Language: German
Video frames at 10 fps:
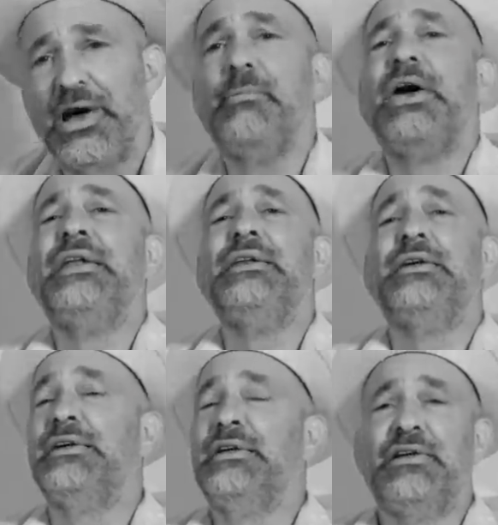Am
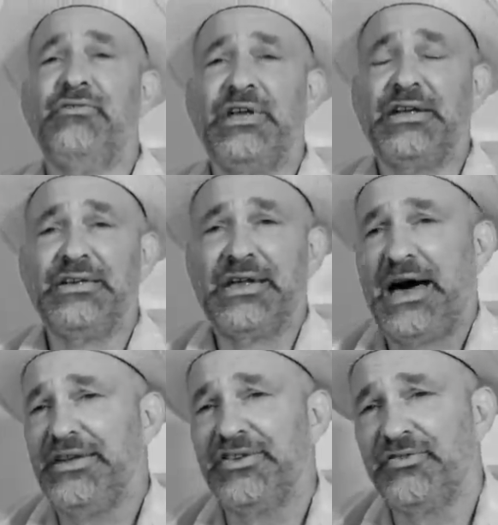Ende werden
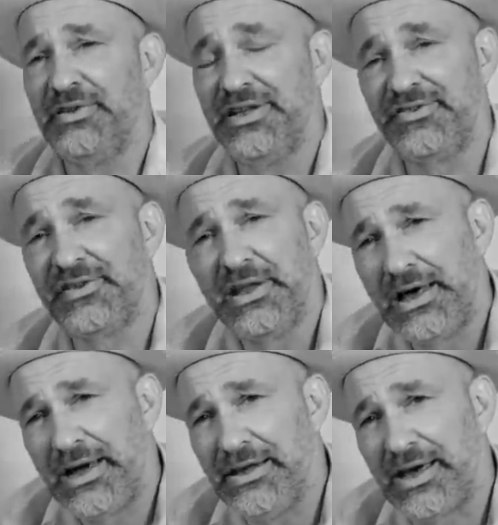keineswegs
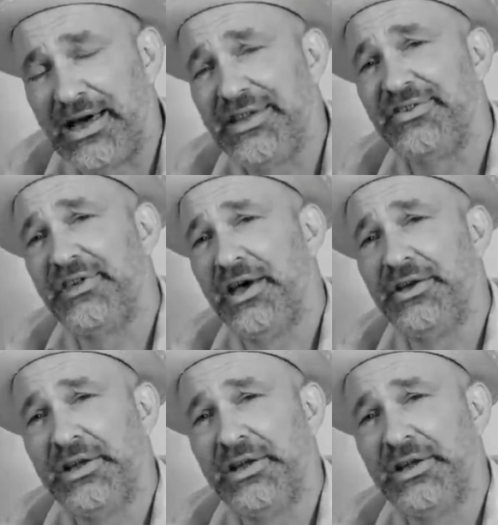alle reich sein.